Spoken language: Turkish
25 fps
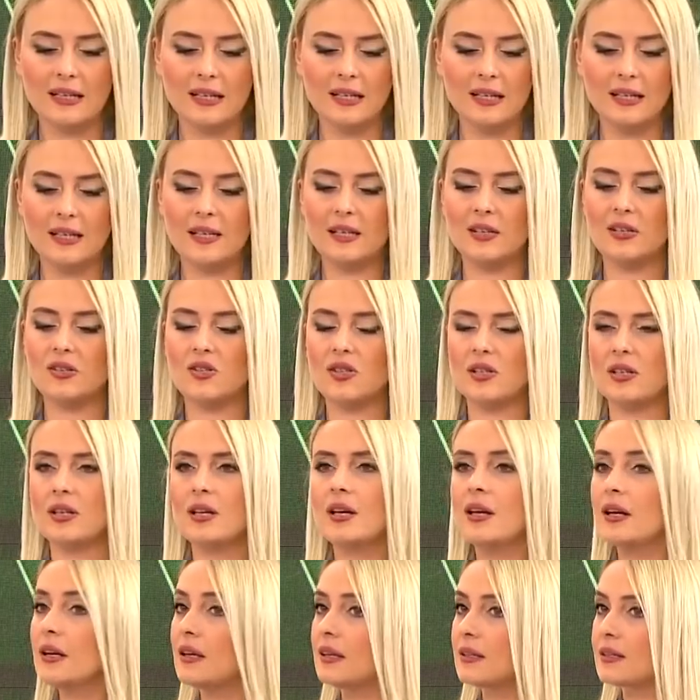e, kaleci.
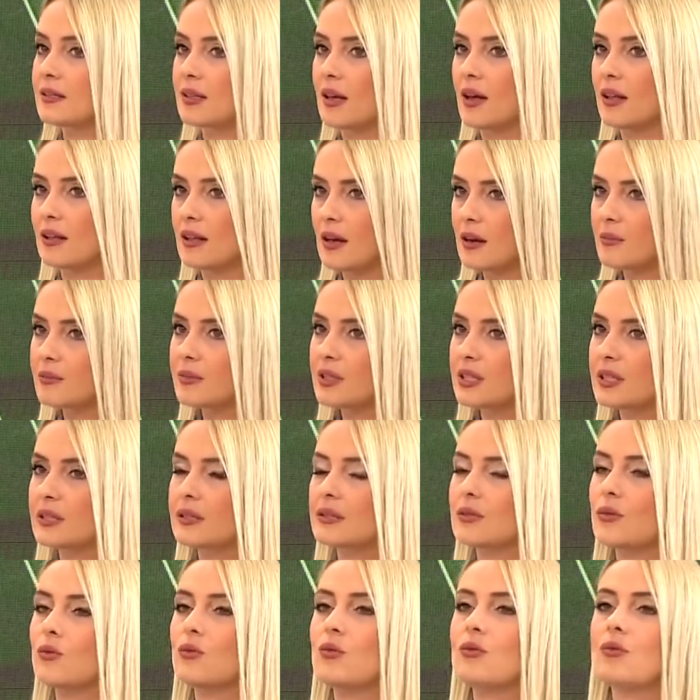hı Sağlam bir
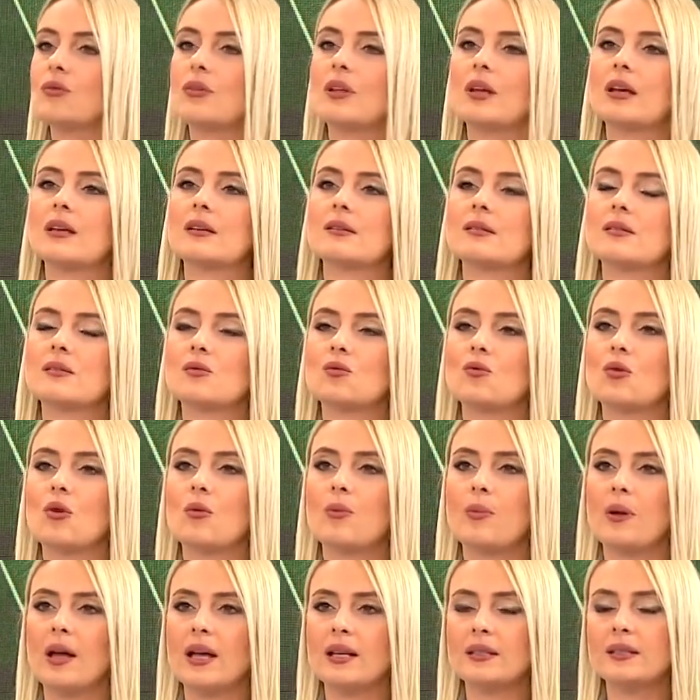önünde
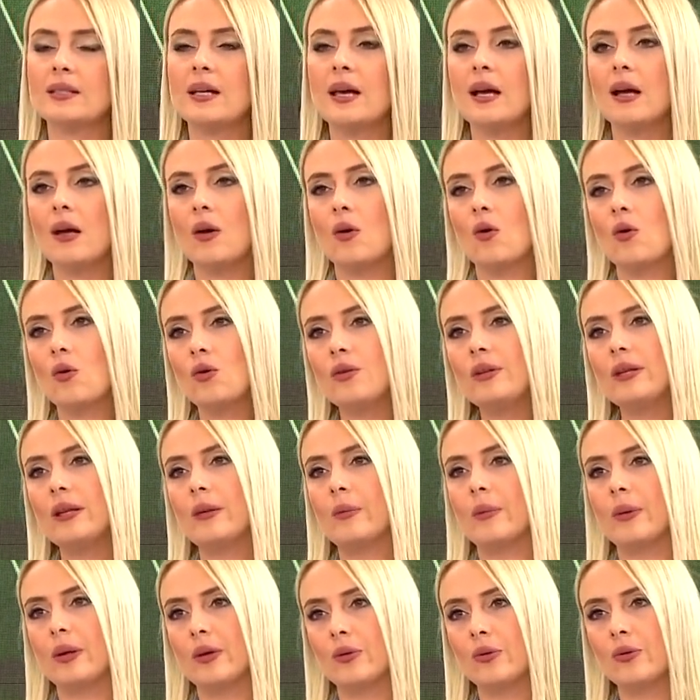stoper, hı ön
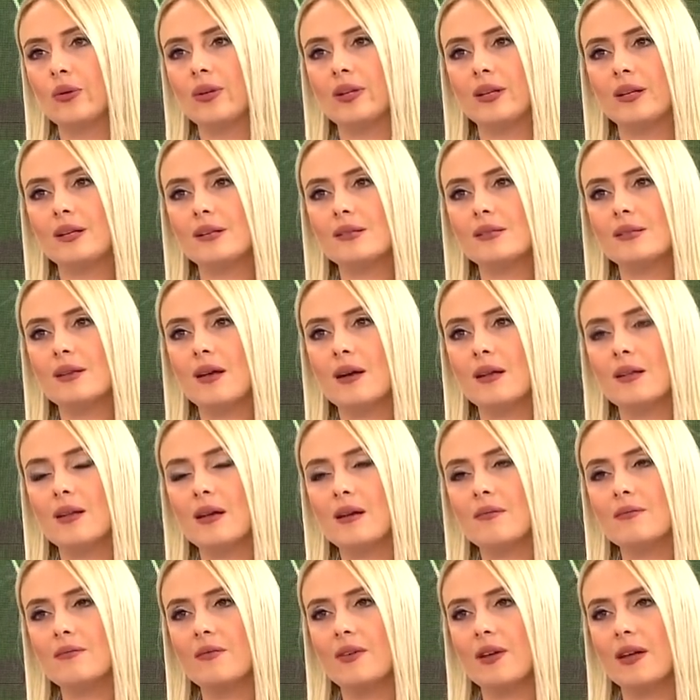libero yine
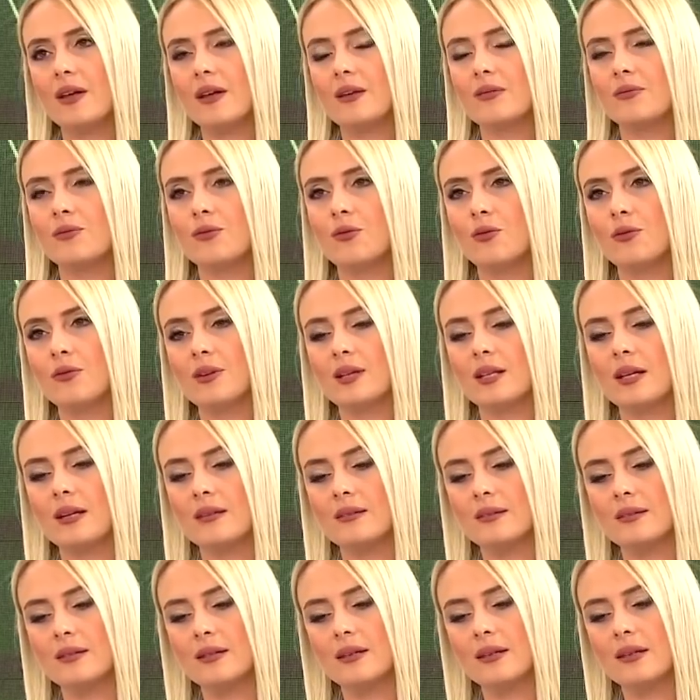sağlam ve forvet
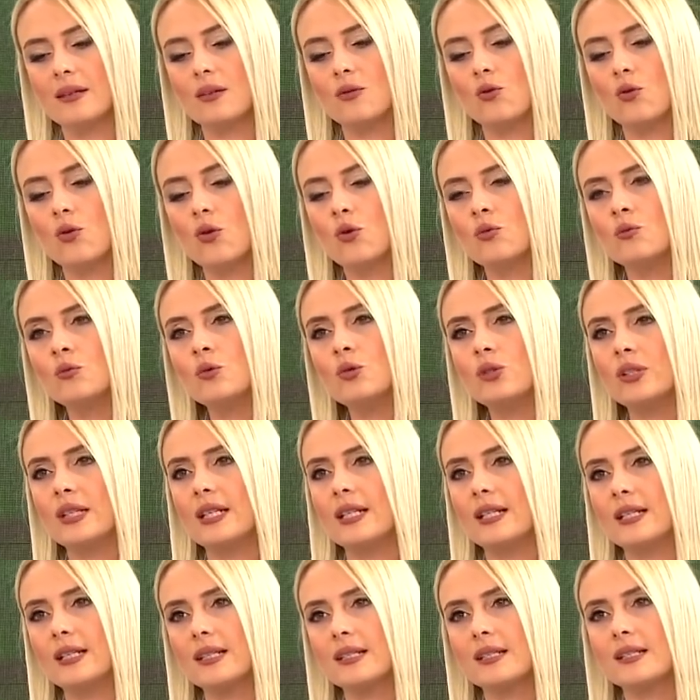hattındaki o
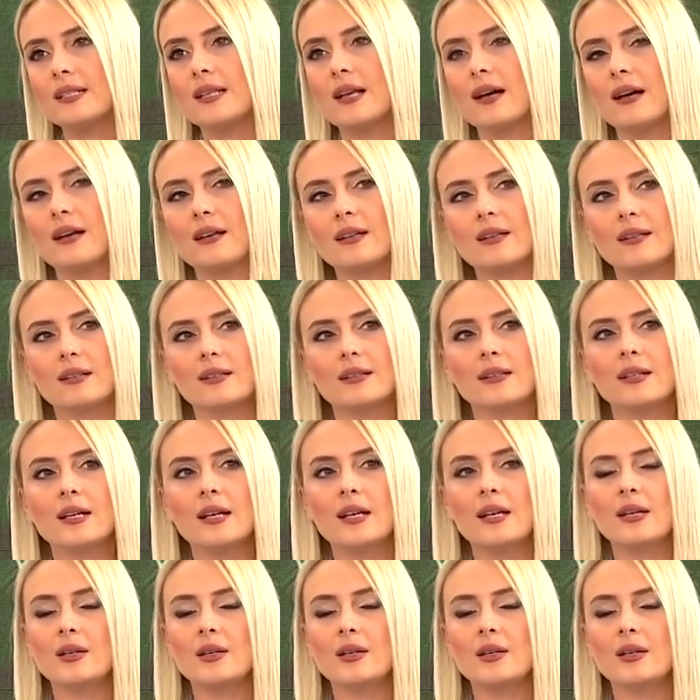omurilik sahayı